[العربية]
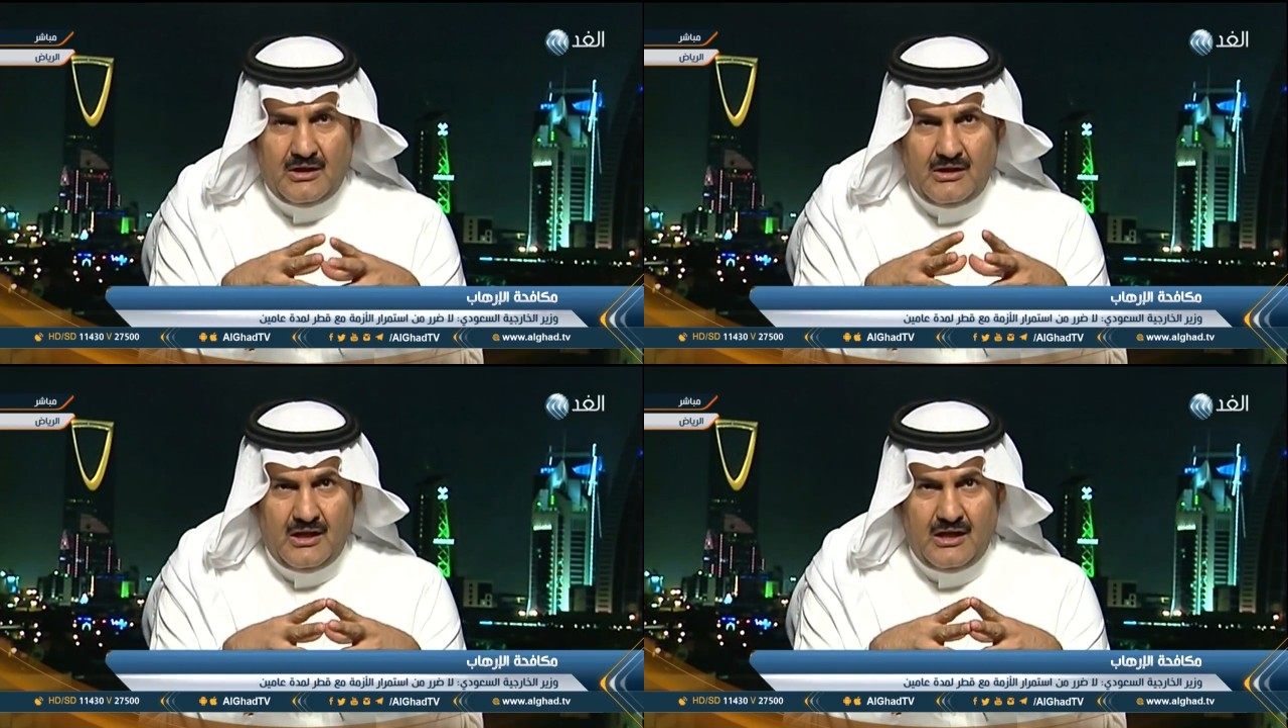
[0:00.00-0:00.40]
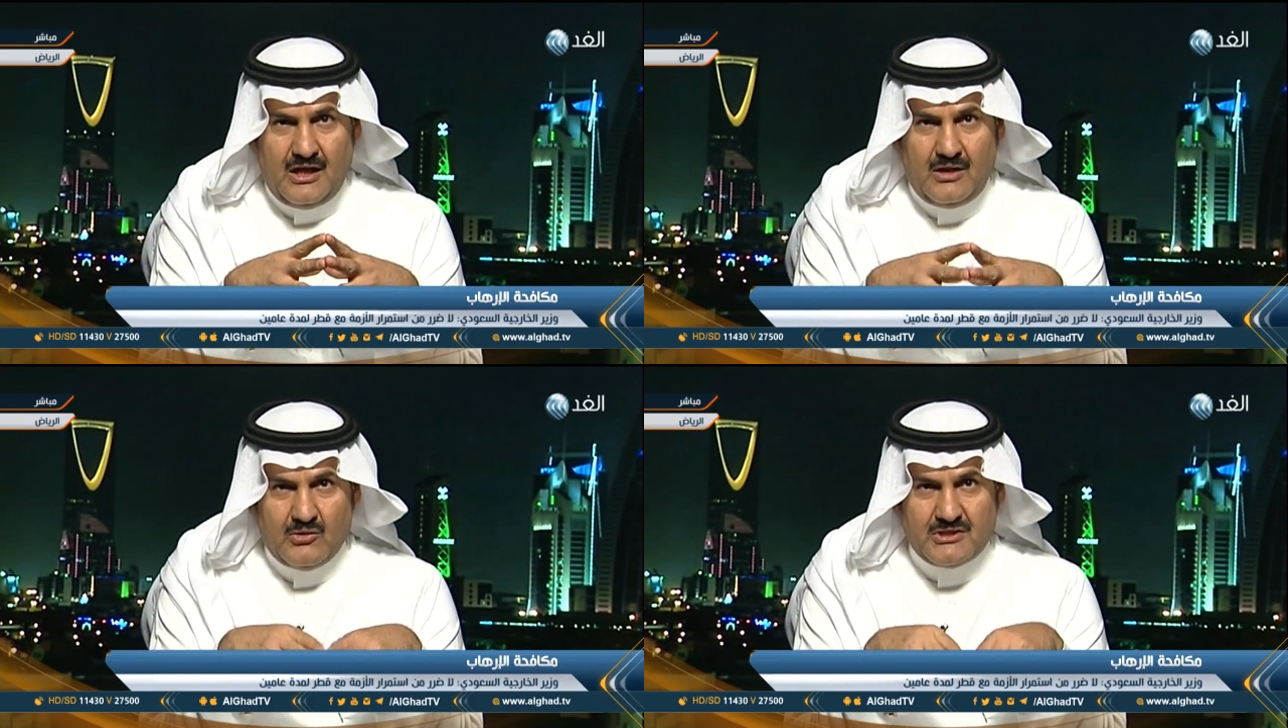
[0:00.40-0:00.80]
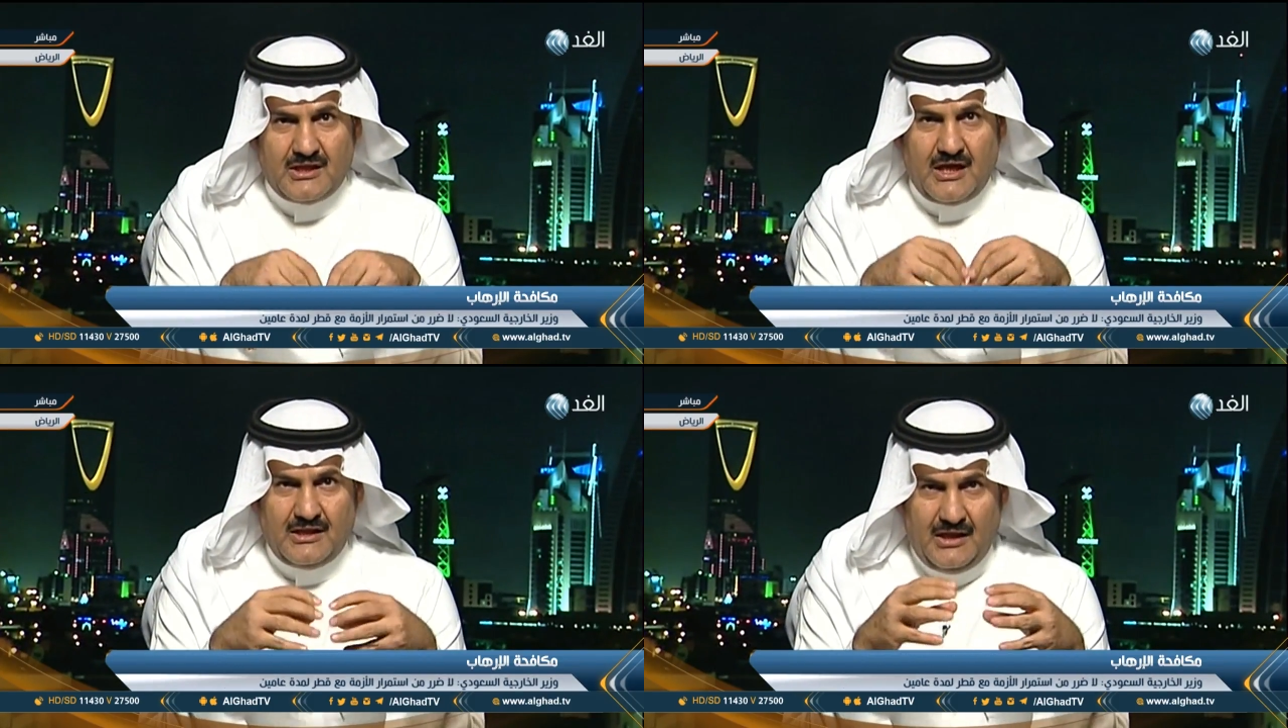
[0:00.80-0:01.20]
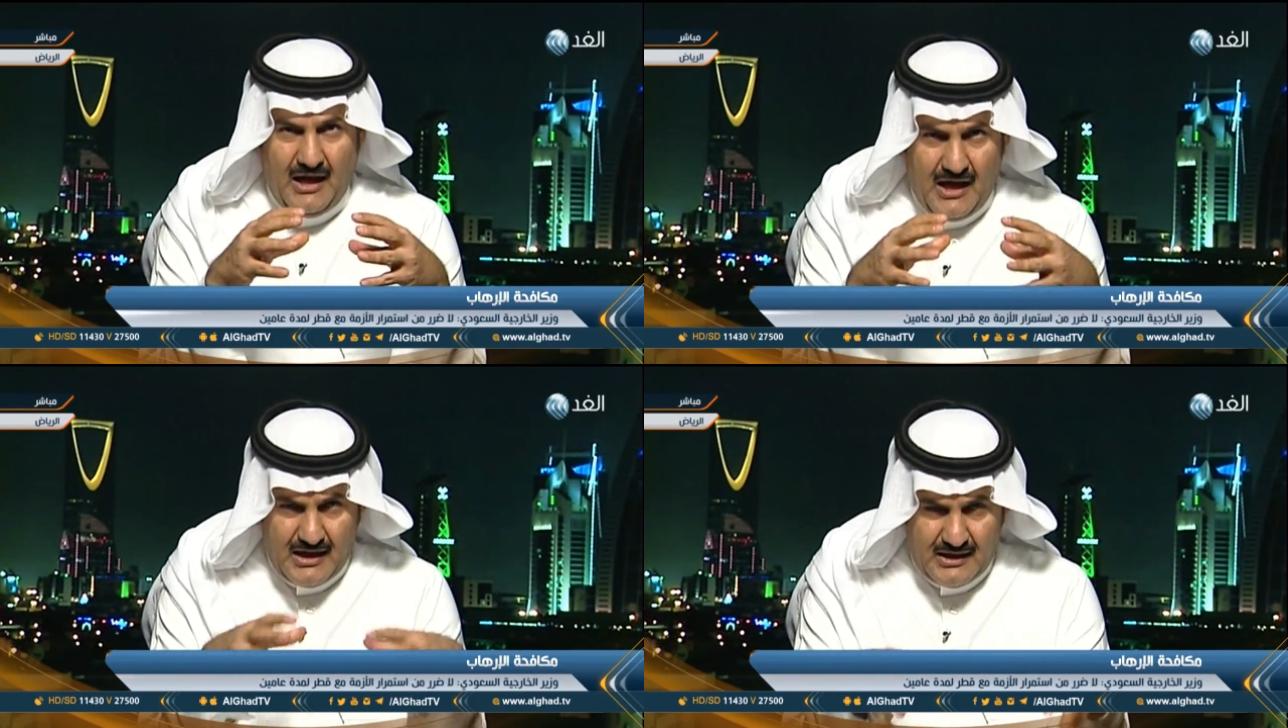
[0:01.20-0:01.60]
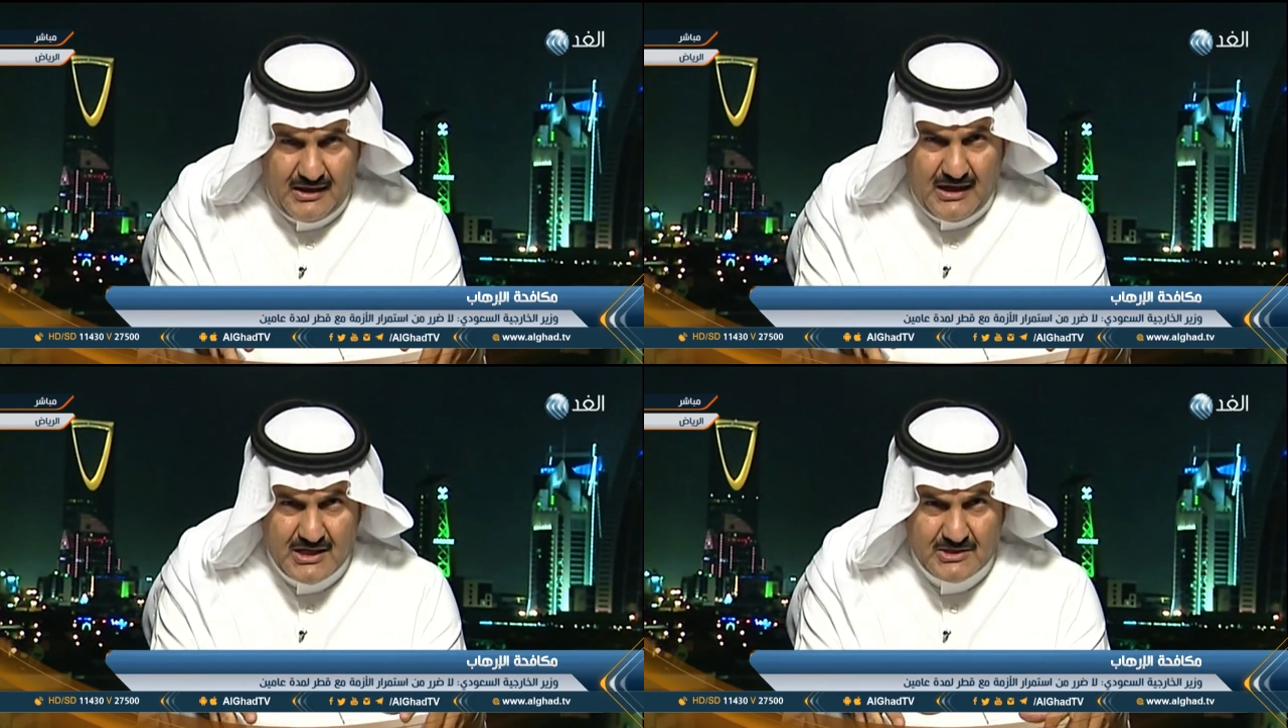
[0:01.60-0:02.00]
الوساطات حل
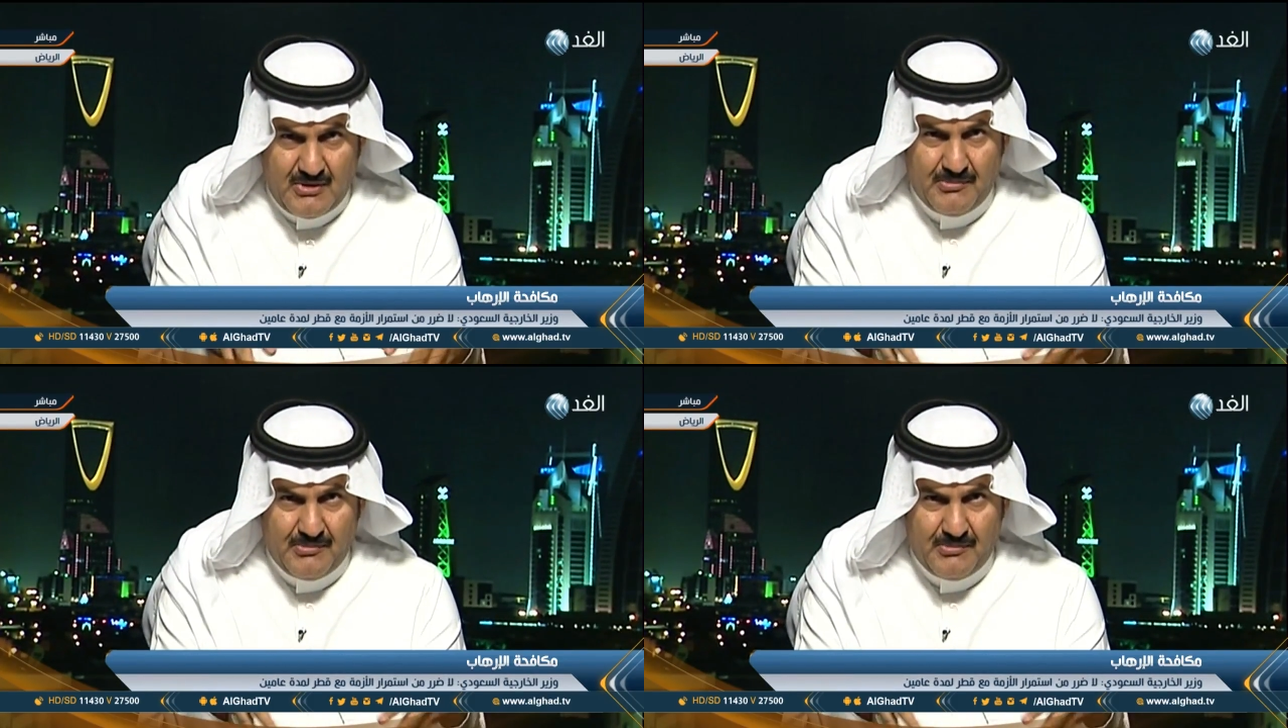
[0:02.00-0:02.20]
الازمه